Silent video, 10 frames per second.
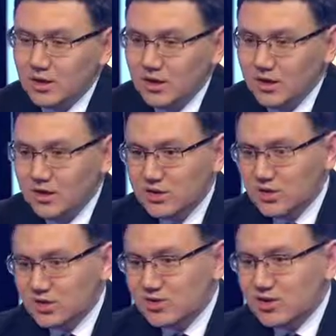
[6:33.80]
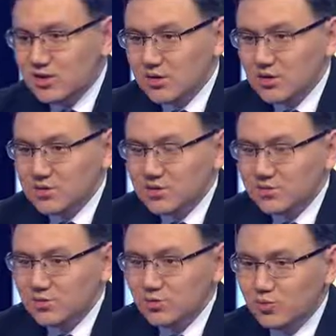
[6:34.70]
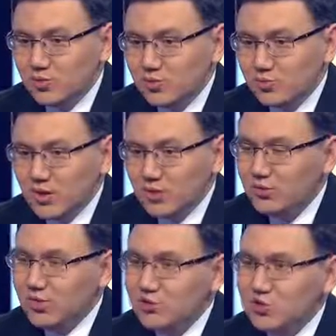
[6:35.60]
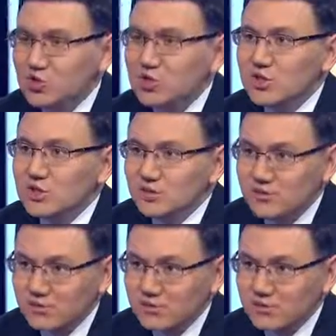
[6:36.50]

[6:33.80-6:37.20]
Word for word: И сейчас у нас а, активный упор готовить именно инженеров.